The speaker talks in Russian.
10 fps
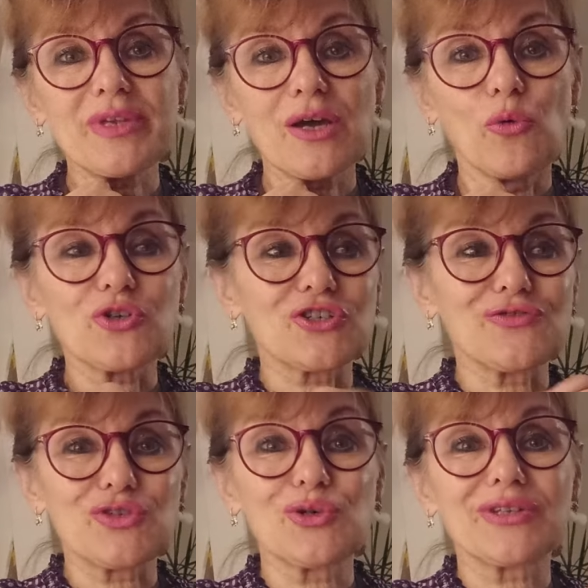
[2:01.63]
меня
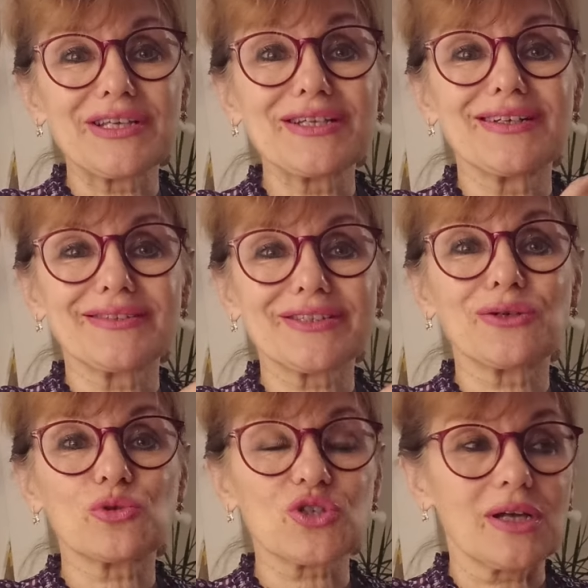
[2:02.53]
очень все это не
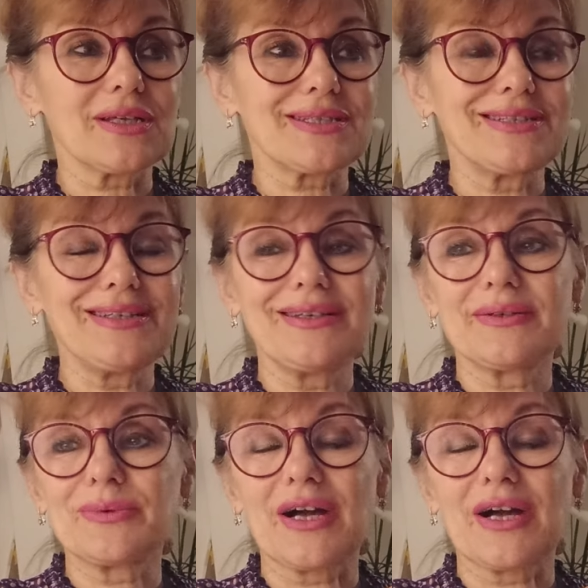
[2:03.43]
загружалось и не,